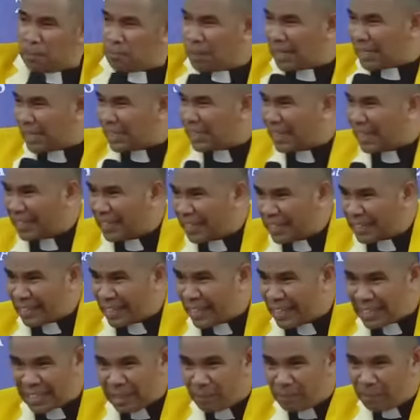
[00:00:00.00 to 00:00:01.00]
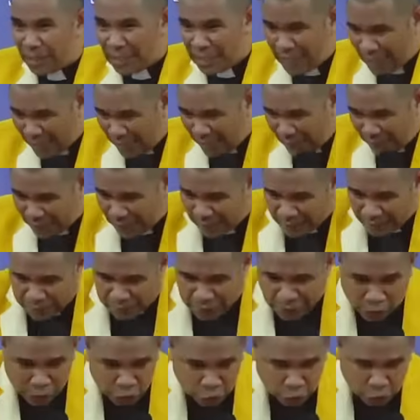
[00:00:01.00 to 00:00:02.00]
berita tentang kebaikan.
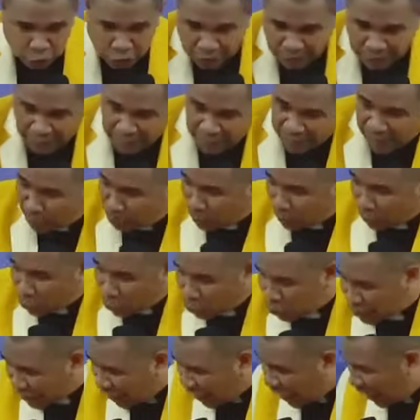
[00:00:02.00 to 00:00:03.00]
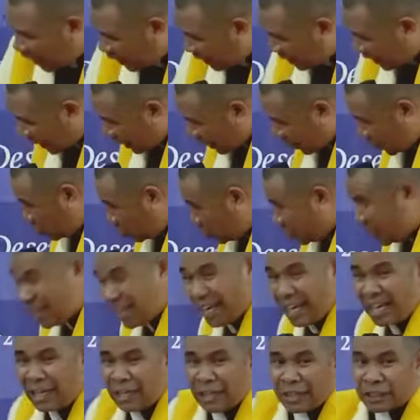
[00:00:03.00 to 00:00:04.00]
Kalau saudara berusaha dari
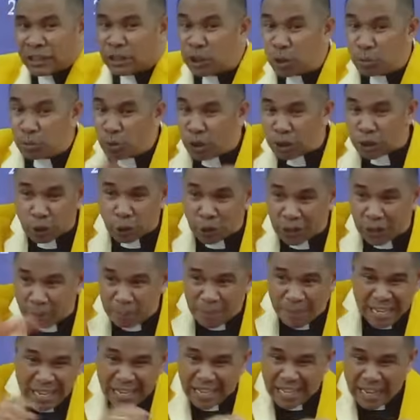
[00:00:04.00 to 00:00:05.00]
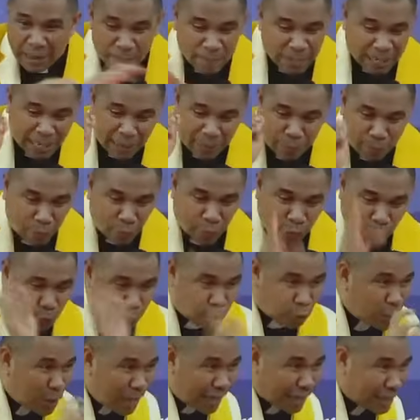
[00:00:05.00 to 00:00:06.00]
dunia, semua sudah mengalami
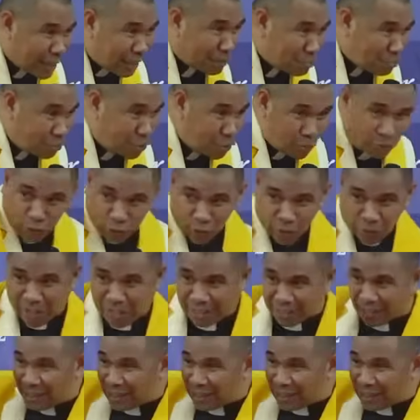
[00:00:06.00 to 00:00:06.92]
kebuntuan-kebuntuan.